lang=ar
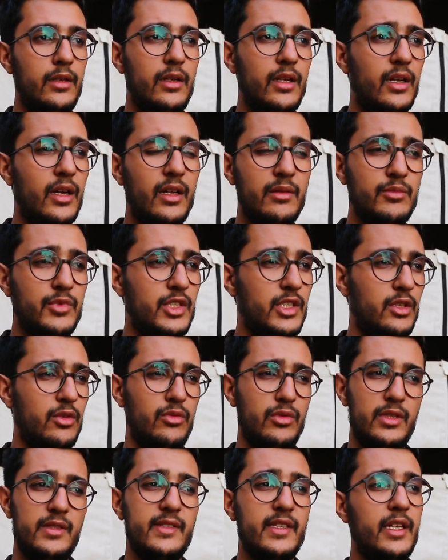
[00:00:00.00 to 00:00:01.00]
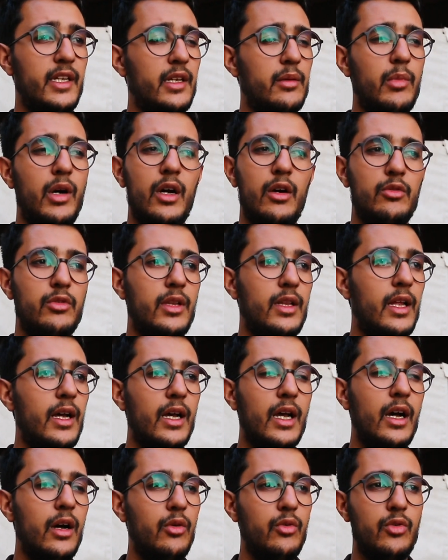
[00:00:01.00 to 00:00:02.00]
غنمشيو للسينما
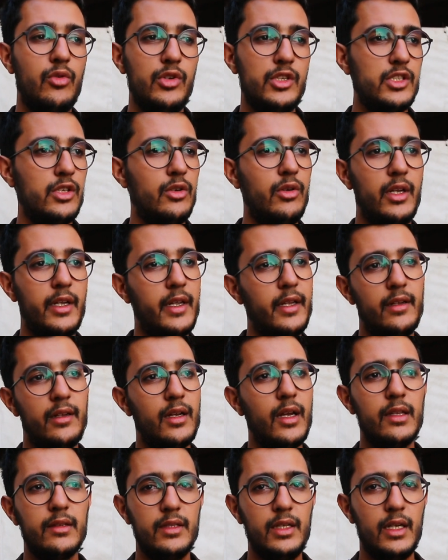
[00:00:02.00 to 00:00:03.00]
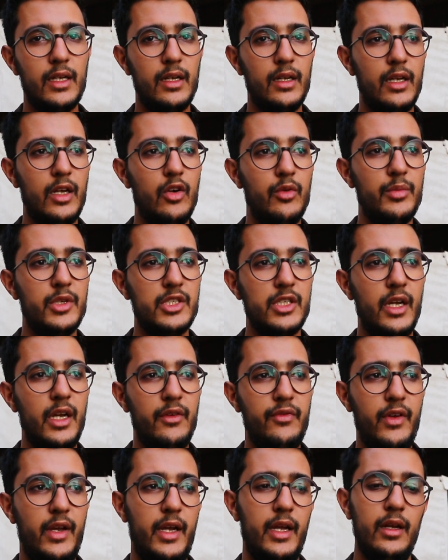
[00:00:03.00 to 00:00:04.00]
ونتلاقاو وكل شيء ولكن قدر الله ما شاء
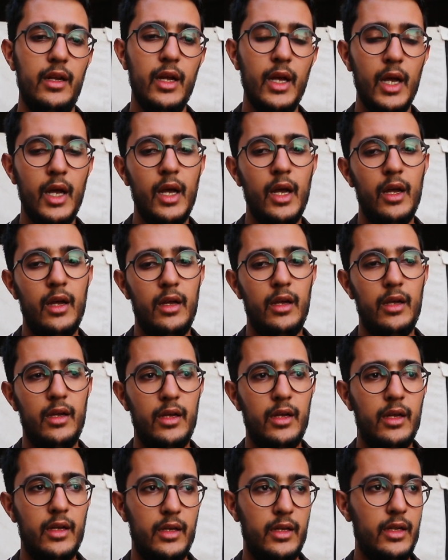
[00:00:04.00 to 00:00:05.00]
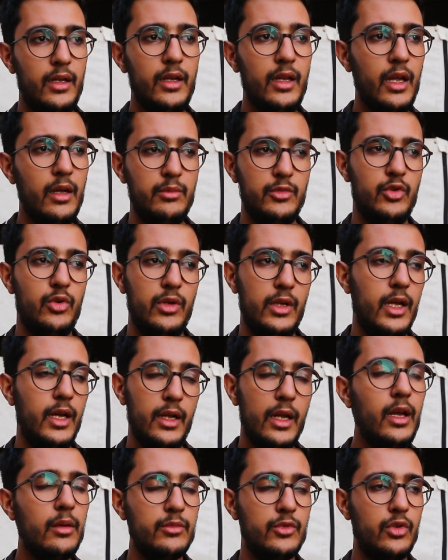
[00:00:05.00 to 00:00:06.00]
فعل آه الحمد لله
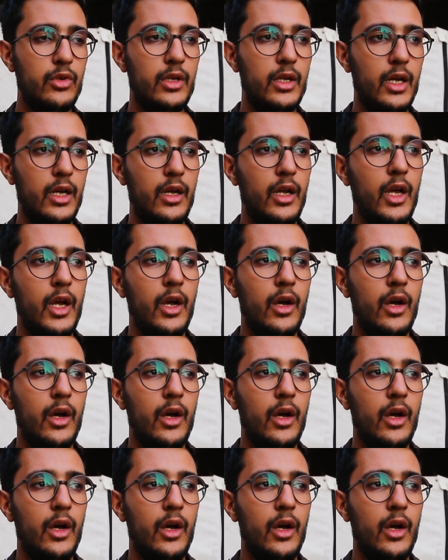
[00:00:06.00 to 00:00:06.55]
الحمد لله